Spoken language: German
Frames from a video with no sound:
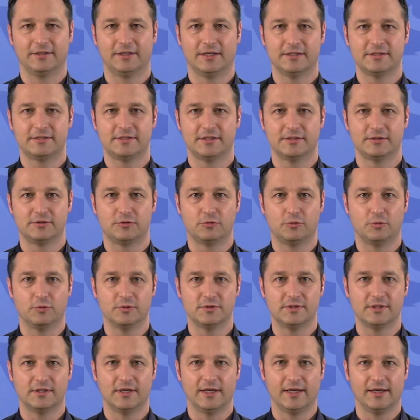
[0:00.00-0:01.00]
ganz, ganz
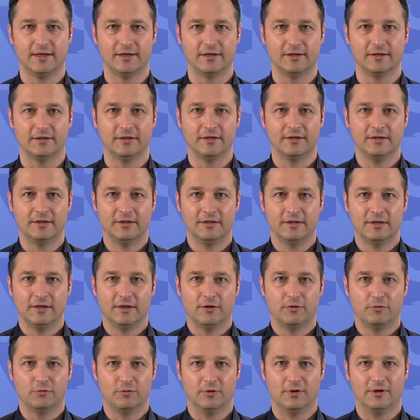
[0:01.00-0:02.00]
große Ehre.
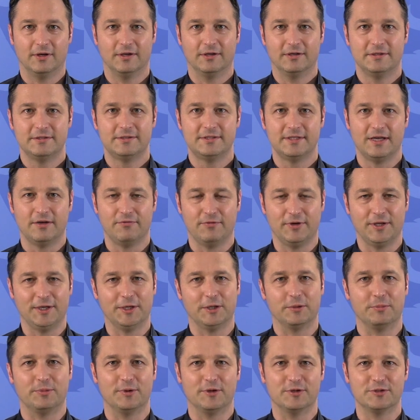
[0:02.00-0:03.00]
Nur sehr
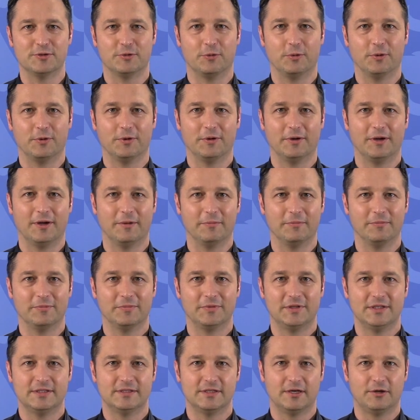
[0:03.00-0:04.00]
wenige Personen
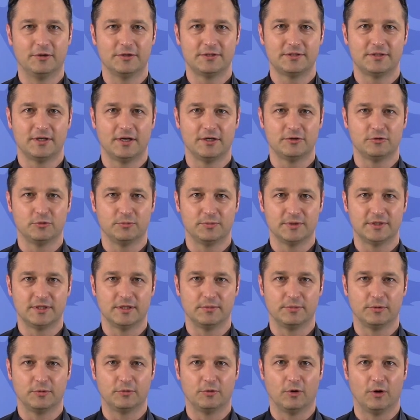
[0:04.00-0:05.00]
haben diese Auszeichnung
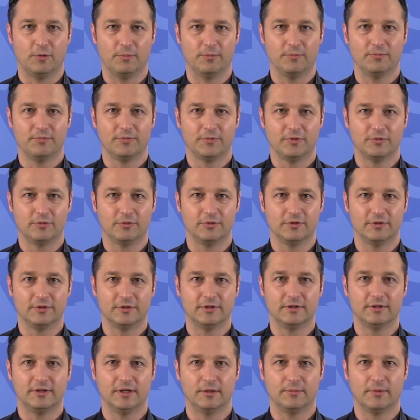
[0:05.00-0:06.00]
bisher bekommen.
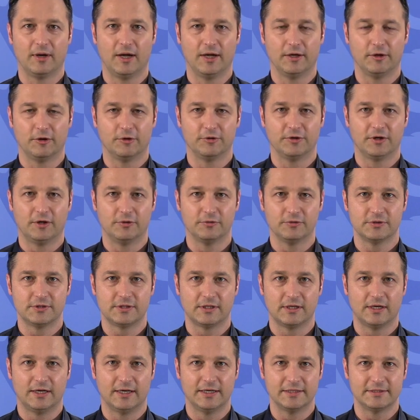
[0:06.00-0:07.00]
Und hier im
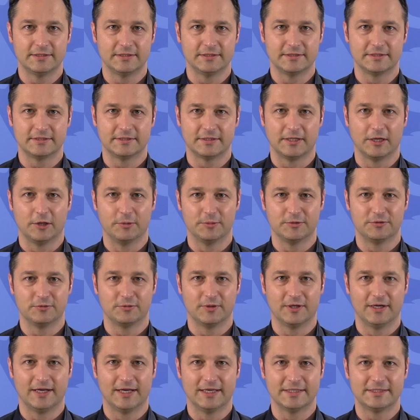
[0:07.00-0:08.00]
Rheingau-Taunus-Kreis ist es, glaube ich,
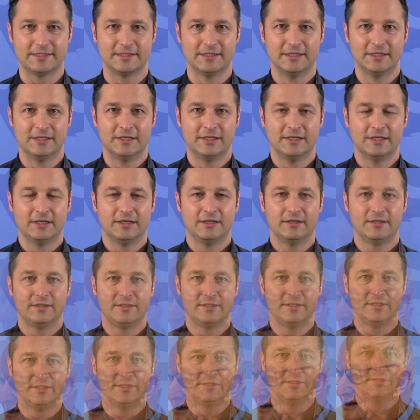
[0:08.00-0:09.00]
sogar erst
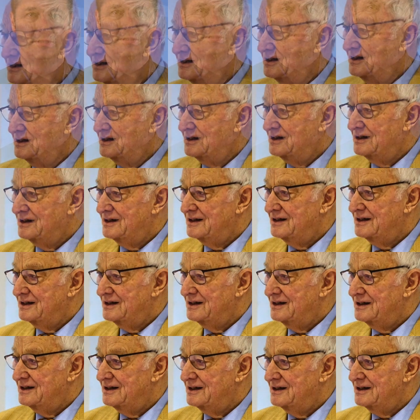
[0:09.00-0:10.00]
die zwölfte
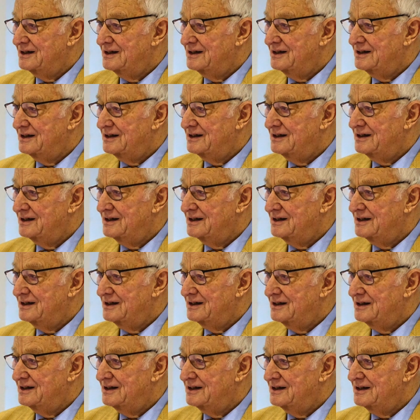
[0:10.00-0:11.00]
Persönlichkeit mit
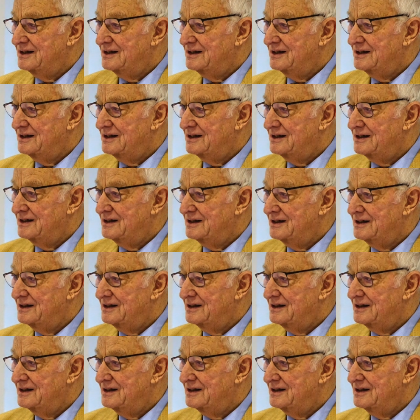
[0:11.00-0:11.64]
Friedel Dörr, die